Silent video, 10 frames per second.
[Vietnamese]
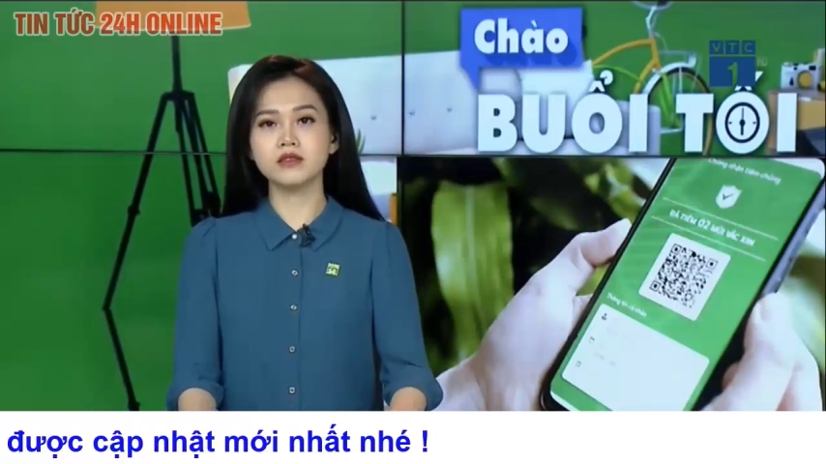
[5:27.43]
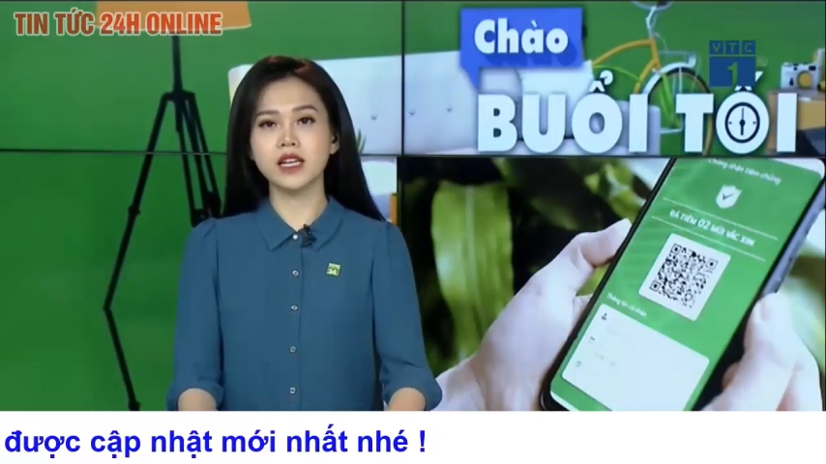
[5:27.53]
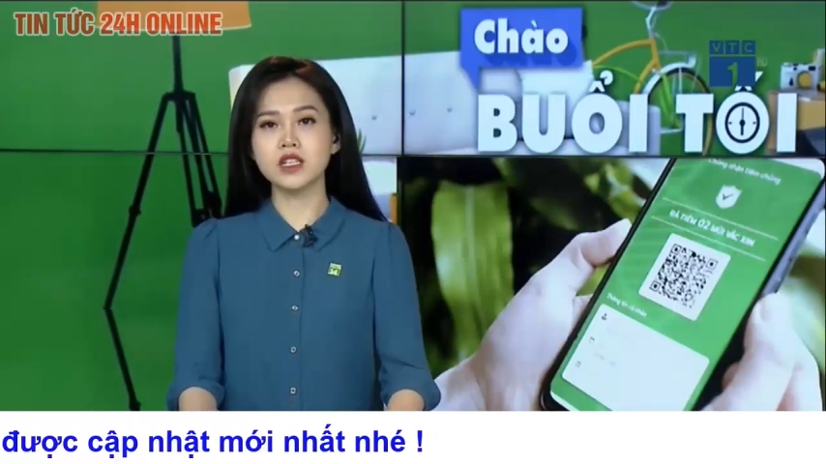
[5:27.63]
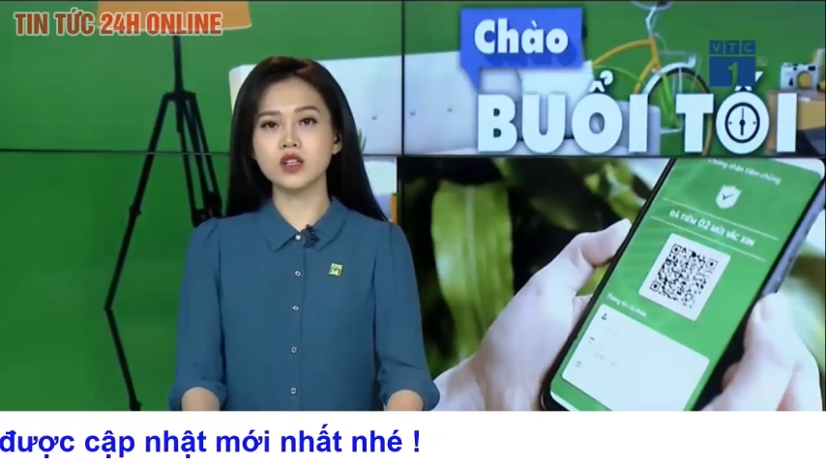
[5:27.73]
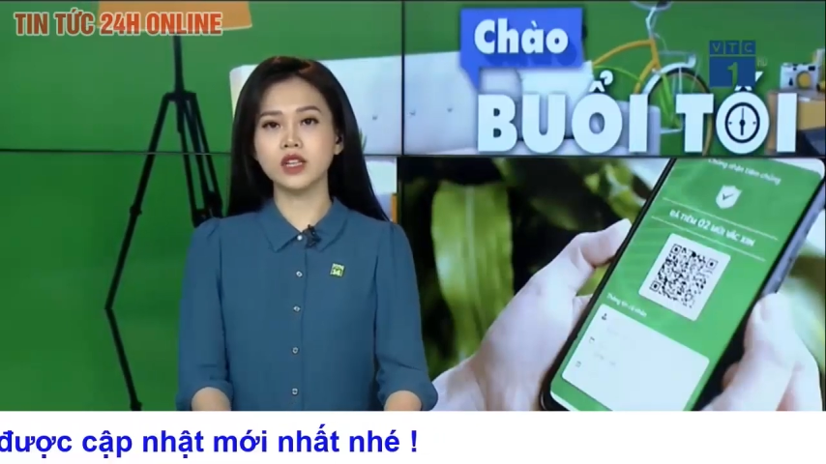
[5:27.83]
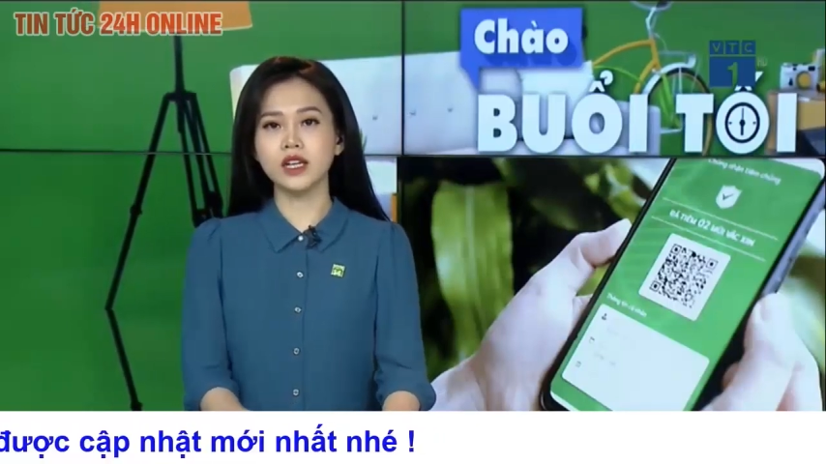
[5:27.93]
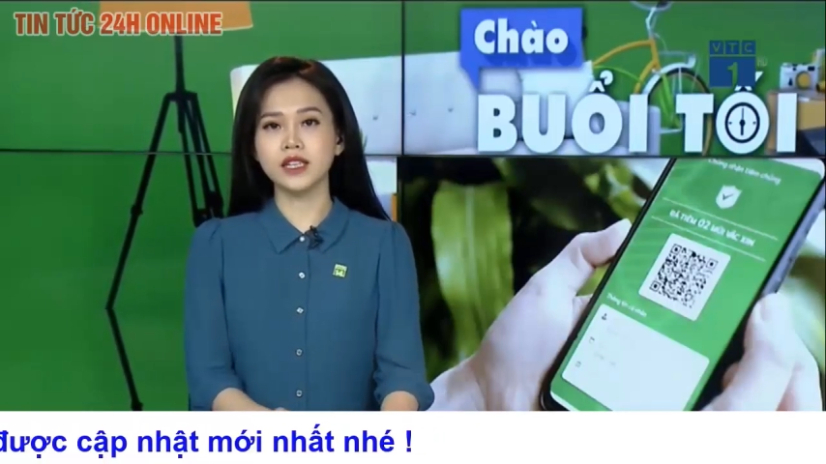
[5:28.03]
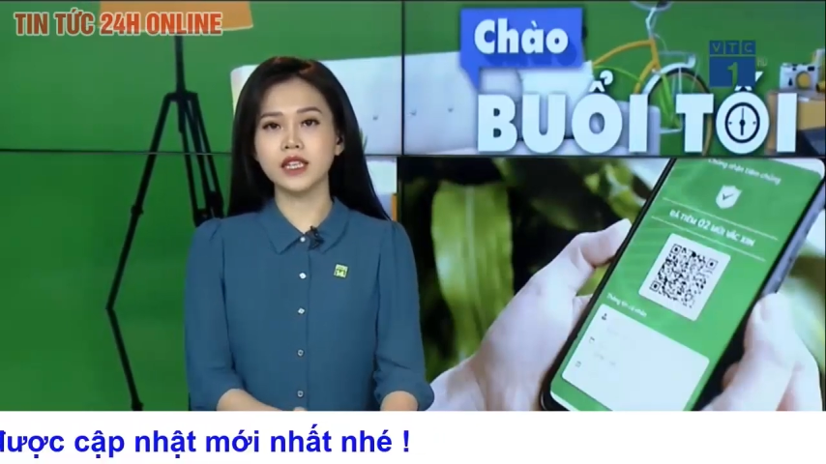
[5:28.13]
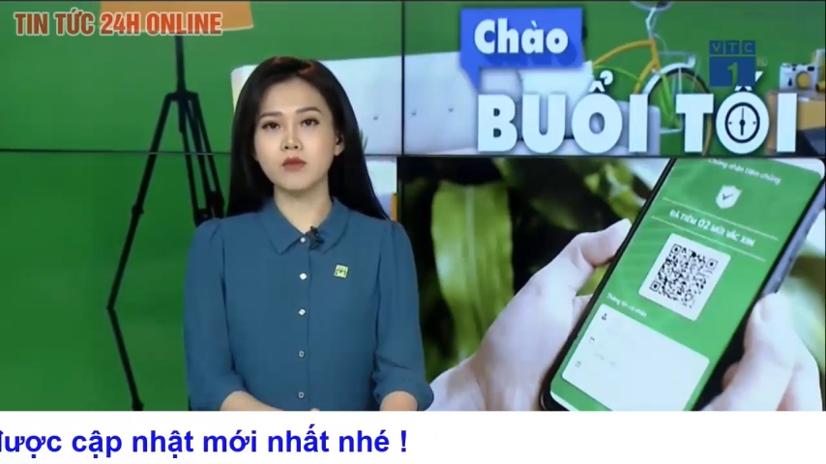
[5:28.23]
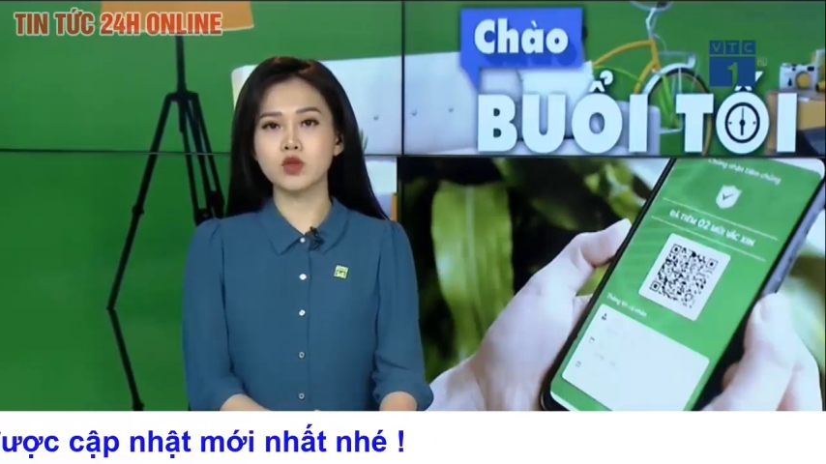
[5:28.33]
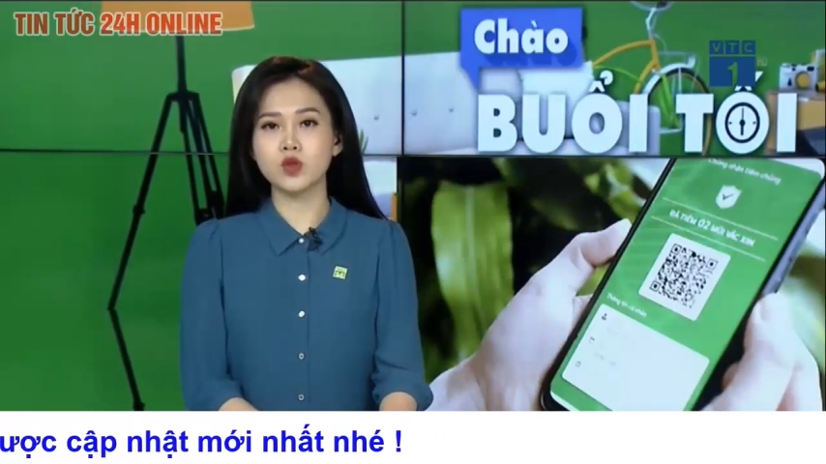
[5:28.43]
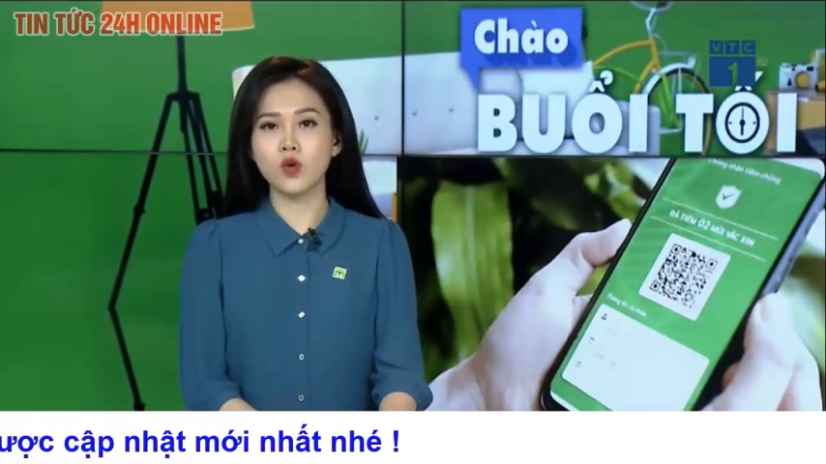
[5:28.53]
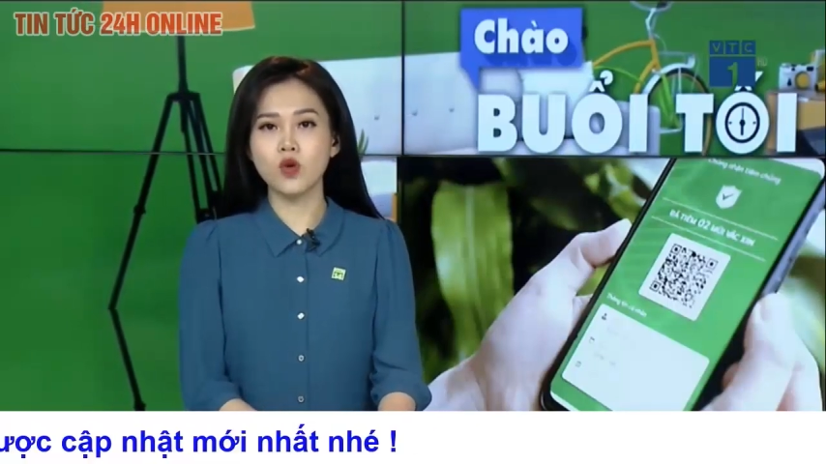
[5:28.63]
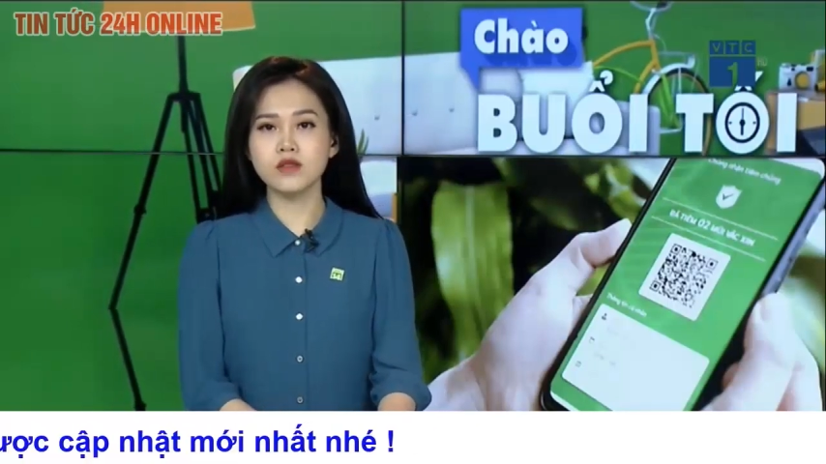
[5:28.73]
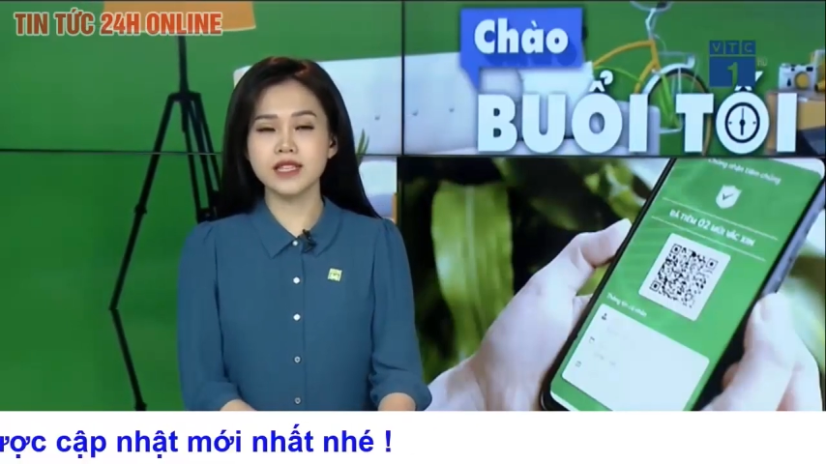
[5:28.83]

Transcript: tế cho thấy tại một số quốc